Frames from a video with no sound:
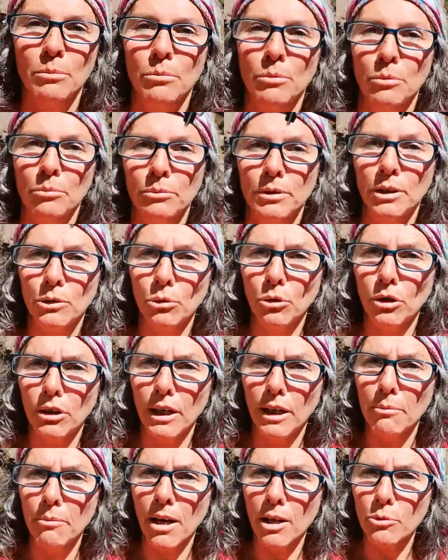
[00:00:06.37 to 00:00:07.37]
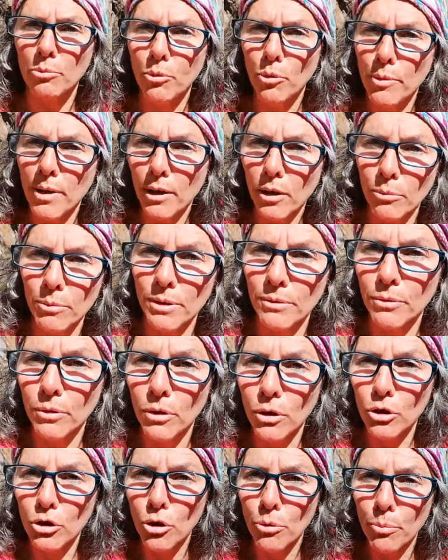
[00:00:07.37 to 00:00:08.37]
mon petit truc là, il marche plus bien comme il faut,
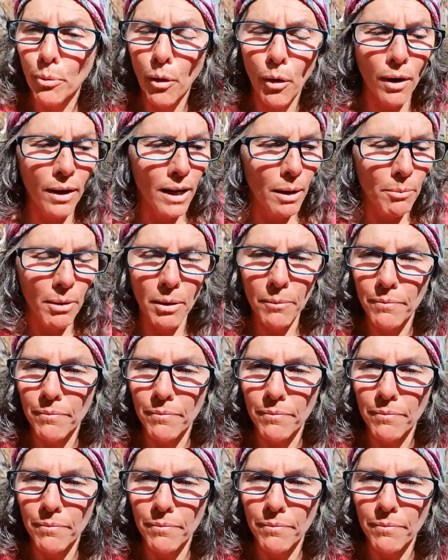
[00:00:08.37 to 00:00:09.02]
alors je le prends à la main.